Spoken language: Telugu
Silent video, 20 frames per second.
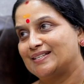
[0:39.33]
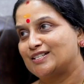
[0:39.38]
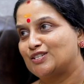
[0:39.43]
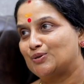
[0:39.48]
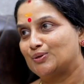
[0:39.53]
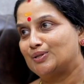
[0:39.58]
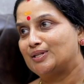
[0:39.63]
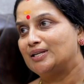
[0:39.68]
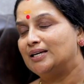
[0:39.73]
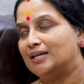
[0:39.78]

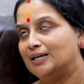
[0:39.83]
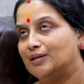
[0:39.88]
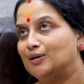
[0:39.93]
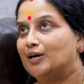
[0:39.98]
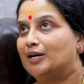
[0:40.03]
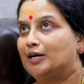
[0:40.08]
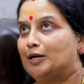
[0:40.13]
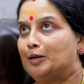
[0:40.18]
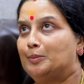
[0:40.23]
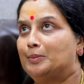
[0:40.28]
శృతి
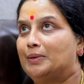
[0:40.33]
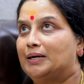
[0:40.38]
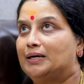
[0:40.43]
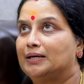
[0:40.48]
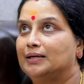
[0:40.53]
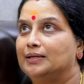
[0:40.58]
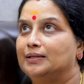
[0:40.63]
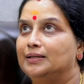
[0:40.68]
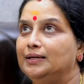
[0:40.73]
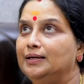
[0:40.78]
హీరోయిన్ అనమాట
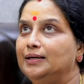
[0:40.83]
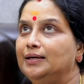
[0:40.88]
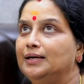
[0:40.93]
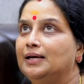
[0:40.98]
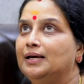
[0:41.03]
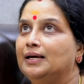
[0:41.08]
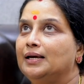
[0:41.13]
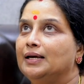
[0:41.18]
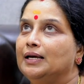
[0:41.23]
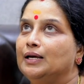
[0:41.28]
ఇది
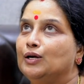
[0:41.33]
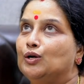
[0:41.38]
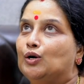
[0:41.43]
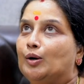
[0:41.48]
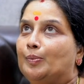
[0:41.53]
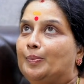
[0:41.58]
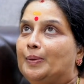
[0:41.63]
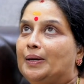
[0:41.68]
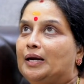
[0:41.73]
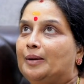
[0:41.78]

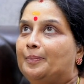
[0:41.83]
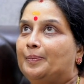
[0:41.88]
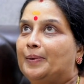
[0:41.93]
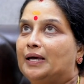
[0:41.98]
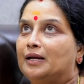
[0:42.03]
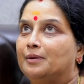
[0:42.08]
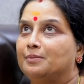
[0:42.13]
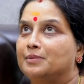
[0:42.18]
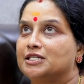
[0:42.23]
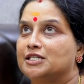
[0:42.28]
ఇంకో పిల్ల
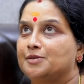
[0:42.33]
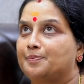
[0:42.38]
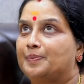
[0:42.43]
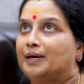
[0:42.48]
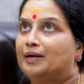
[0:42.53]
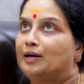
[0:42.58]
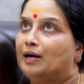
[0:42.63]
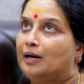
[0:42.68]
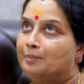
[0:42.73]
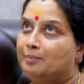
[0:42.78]
పేరు
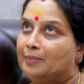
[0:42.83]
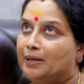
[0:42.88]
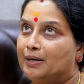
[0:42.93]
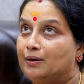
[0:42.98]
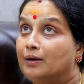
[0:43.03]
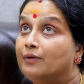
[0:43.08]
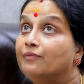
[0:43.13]
మర్చిపోయిన ఆ అమ్మాయి